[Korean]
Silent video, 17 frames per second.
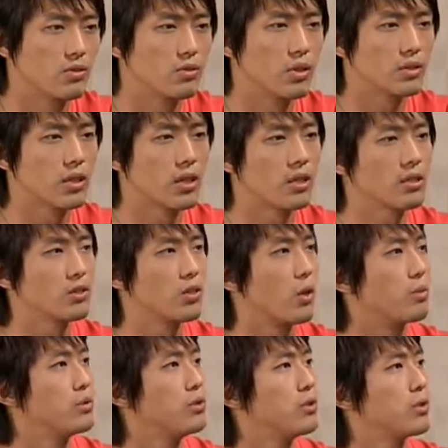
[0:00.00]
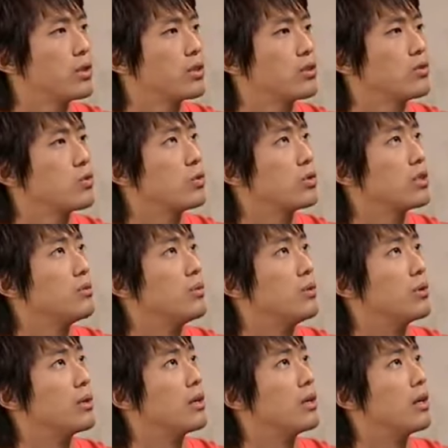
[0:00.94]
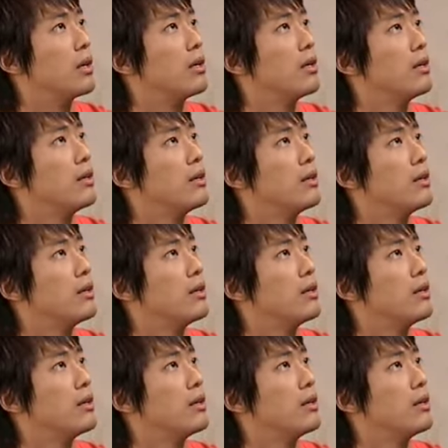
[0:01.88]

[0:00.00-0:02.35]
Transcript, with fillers: 진수가 새를 접으려고 했던 종이가 뭘까?